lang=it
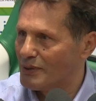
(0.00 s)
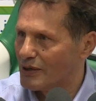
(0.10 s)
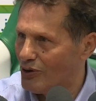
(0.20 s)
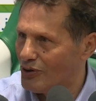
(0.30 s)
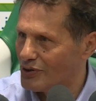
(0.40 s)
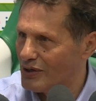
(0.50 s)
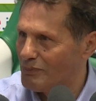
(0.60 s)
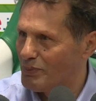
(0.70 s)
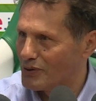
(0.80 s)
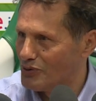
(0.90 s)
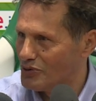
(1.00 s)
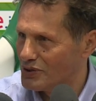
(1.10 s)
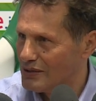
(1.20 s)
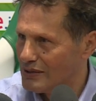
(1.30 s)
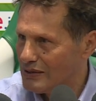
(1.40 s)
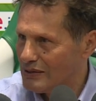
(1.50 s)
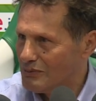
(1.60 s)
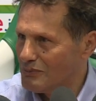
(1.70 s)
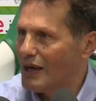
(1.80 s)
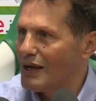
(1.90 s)
per loro e per noi
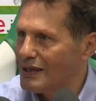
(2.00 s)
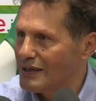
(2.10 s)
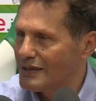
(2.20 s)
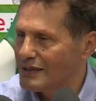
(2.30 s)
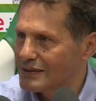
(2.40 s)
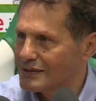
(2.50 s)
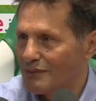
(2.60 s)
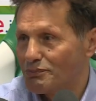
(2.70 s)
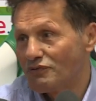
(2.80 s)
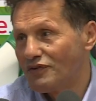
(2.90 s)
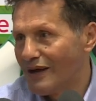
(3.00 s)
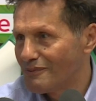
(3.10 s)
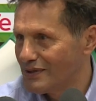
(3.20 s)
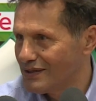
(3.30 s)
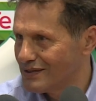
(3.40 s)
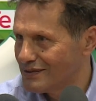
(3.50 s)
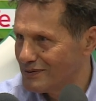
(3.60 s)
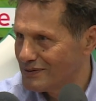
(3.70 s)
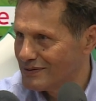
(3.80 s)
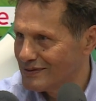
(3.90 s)
ma eh, chi ha più fame
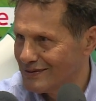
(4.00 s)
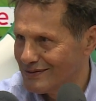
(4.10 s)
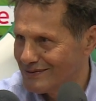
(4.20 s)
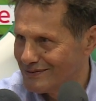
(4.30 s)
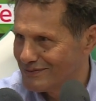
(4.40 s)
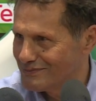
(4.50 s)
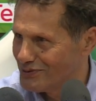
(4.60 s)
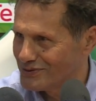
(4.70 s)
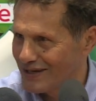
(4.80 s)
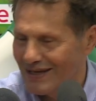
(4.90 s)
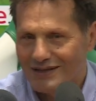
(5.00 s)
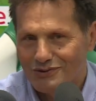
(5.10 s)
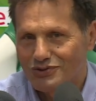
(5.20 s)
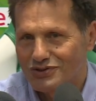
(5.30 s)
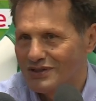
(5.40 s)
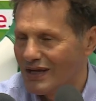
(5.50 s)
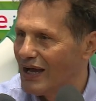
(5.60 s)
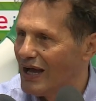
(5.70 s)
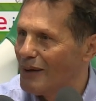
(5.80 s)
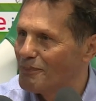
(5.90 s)
potrà
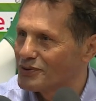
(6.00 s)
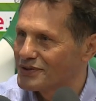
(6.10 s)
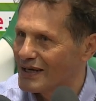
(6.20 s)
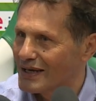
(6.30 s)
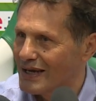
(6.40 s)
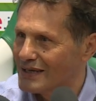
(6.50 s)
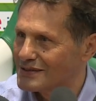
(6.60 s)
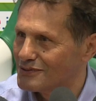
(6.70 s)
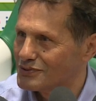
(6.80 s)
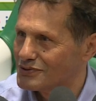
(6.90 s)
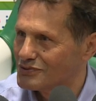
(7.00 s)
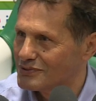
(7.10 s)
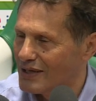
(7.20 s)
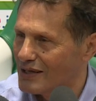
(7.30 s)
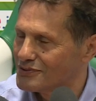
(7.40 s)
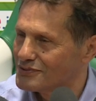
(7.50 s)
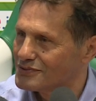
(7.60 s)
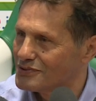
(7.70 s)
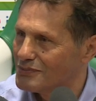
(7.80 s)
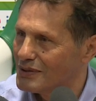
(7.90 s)
riuscire a, portare a casa un risultato,
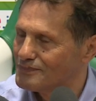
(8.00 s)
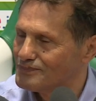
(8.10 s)
insomma.